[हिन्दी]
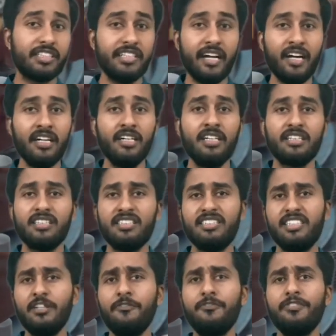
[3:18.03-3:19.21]
किया कि
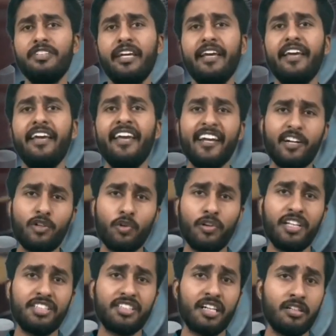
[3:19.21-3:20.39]
सिर्फ ये एक
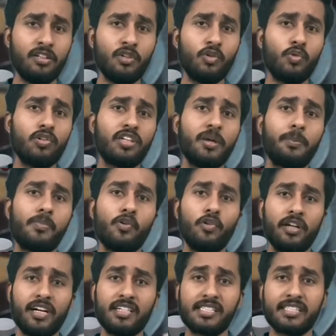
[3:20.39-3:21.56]
डोनेशन उनके
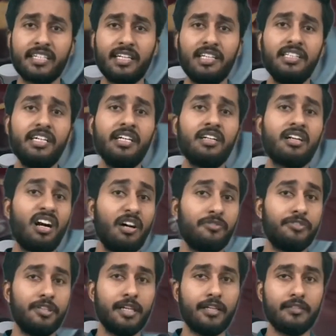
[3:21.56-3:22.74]
प्रोडक्ट्स के लिए
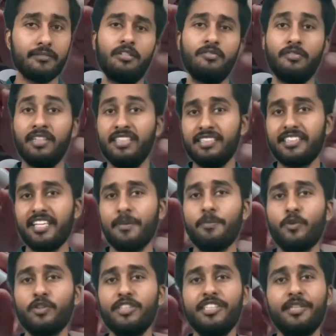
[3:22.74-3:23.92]
काफ़ी है वहीं इसके
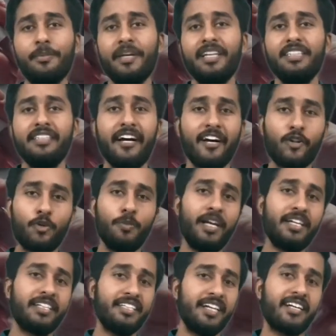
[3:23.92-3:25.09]
अपोजिट में ये
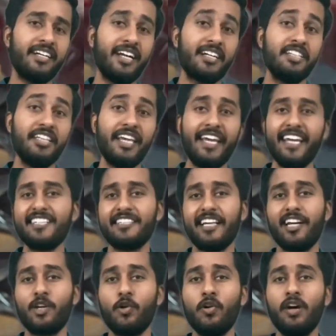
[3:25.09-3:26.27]
आर्गूमेंट किया गया कि एक
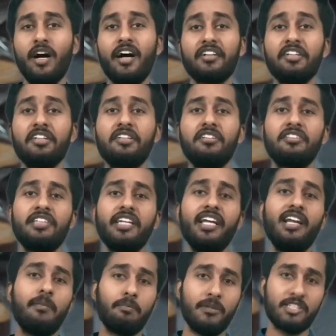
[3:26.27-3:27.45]
सेल को आखिर कितने
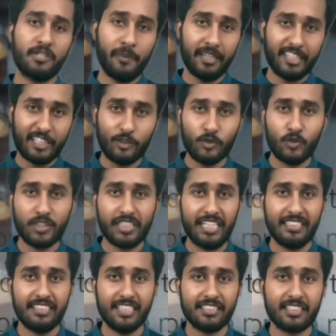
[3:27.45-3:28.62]
लंबे समय तक यूज़
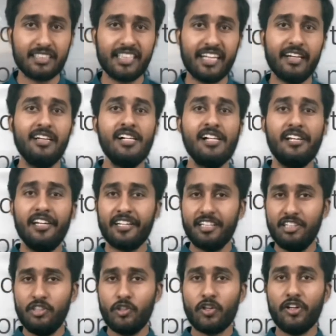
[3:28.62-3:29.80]
किया जा सकता है
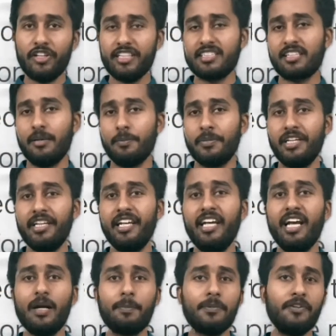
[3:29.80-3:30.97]
लेकिन न्यूकोटिक्स कंपनी ने
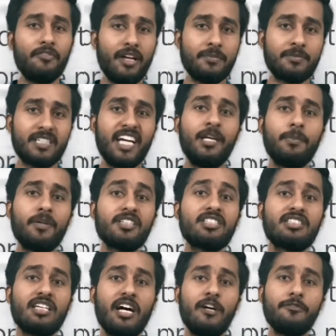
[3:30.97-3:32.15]
अपनी वेबसाइट पर
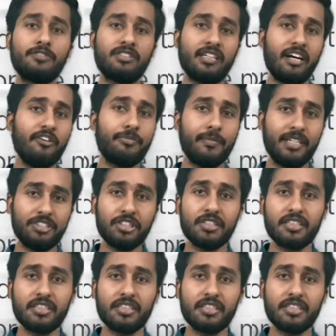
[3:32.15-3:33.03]
साफ साफ मेंशन